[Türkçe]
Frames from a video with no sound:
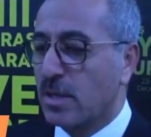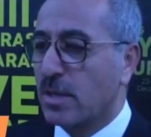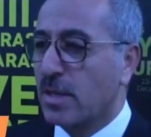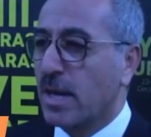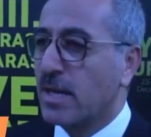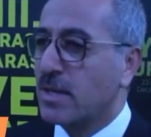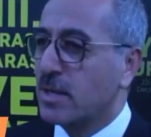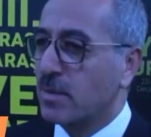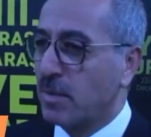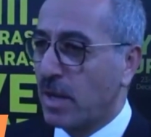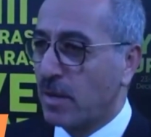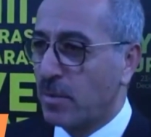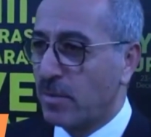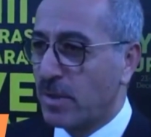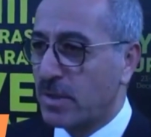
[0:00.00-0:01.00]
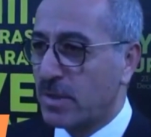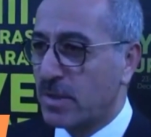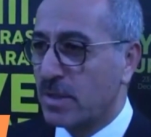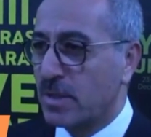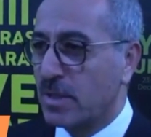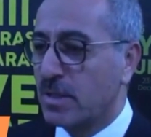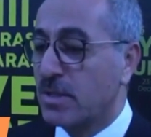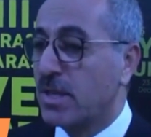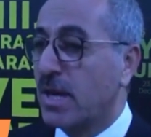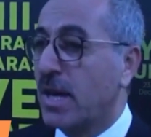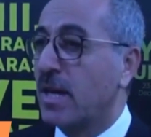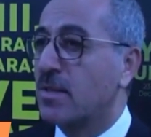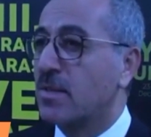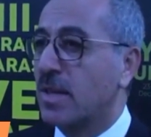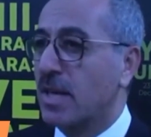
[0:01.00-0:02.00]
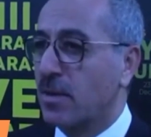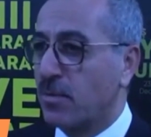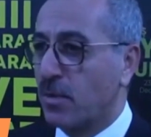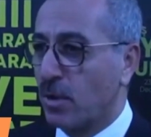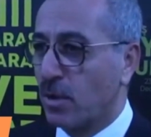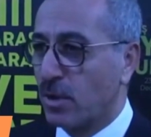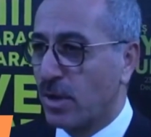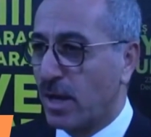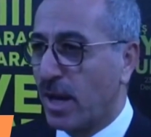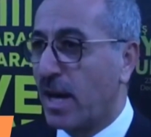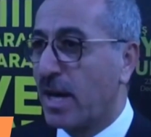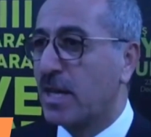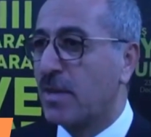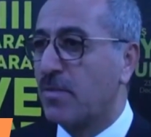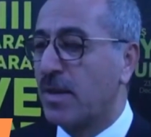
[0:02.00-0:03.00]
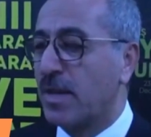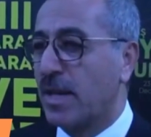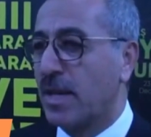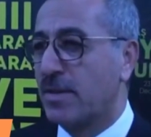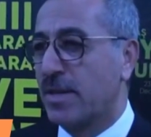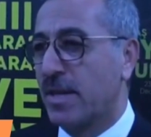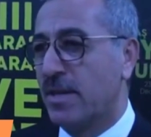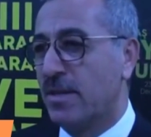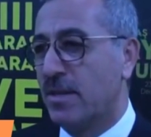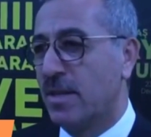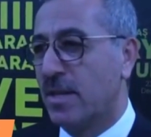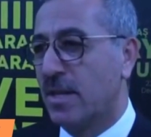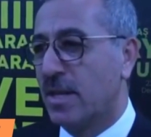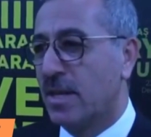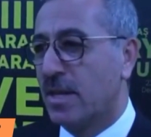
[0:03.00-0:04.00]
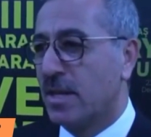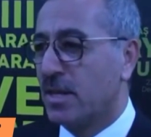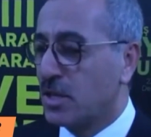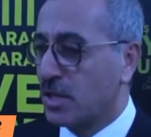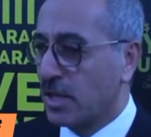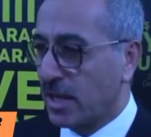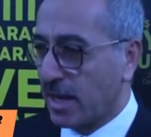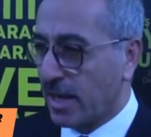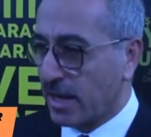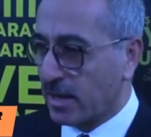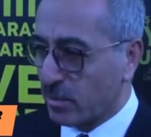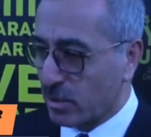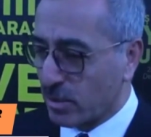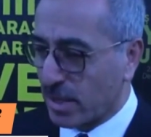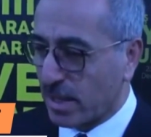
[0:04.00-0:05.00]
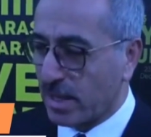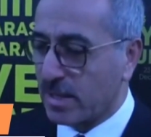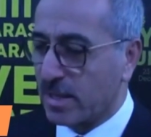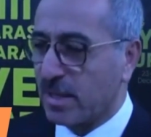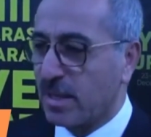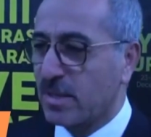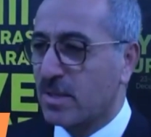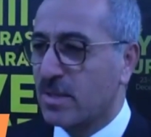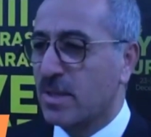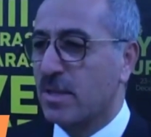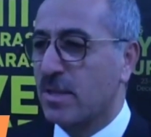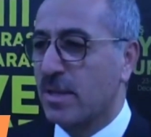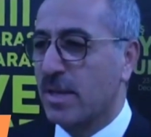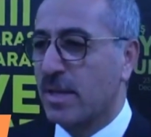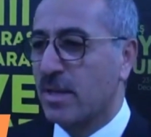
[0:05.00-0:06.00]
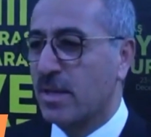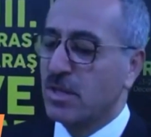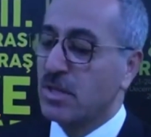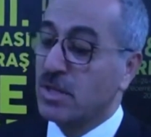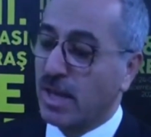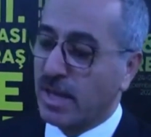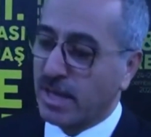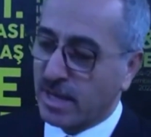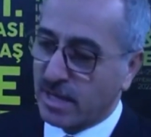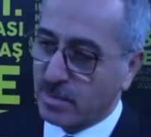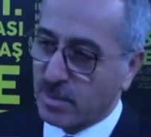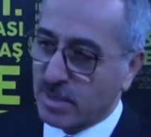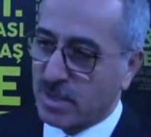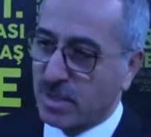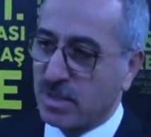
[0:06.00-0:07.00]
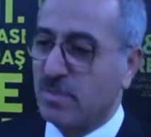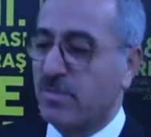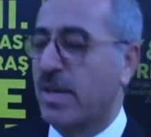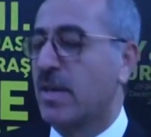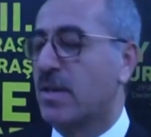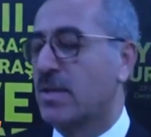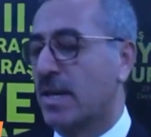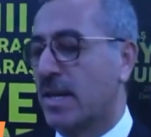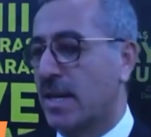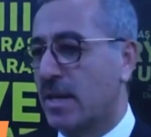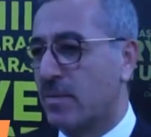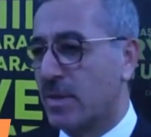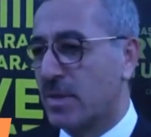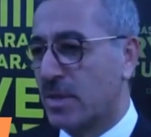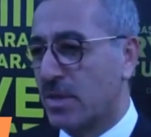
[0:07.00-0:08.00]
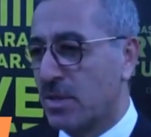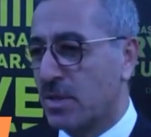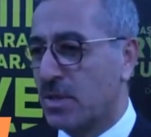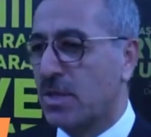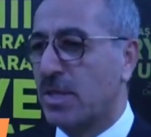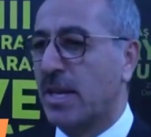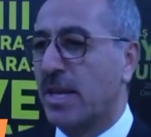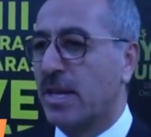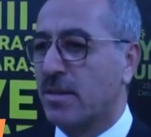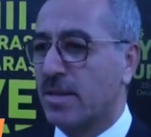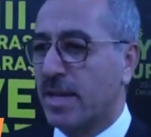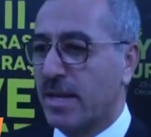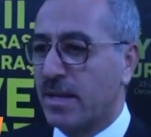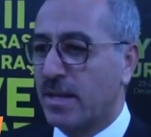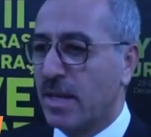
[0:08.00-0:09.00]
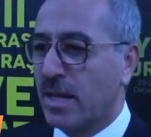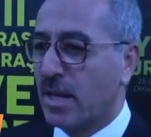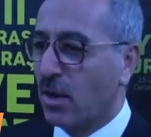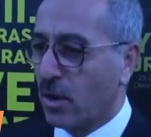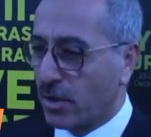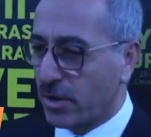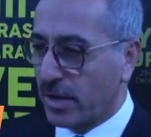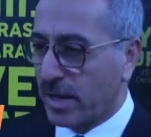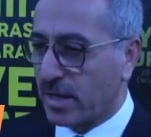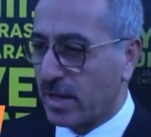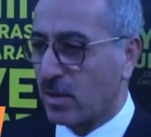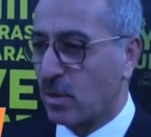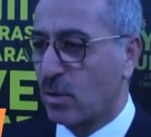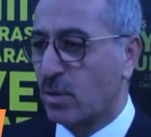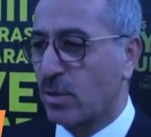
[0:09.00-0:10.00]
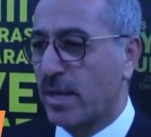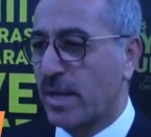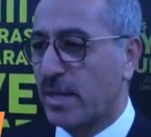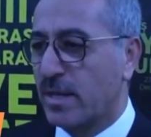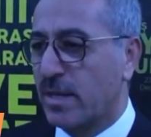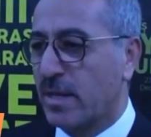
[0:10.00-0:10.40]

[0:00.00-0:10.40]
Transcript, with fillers: Rasim abimiz Cahit Zarifoğlu, Akif İnan'dan şiirler burada dinletisini dinledik. Şairlerimizin ve yazarlarımızın şiirlerinden örnekler okudular.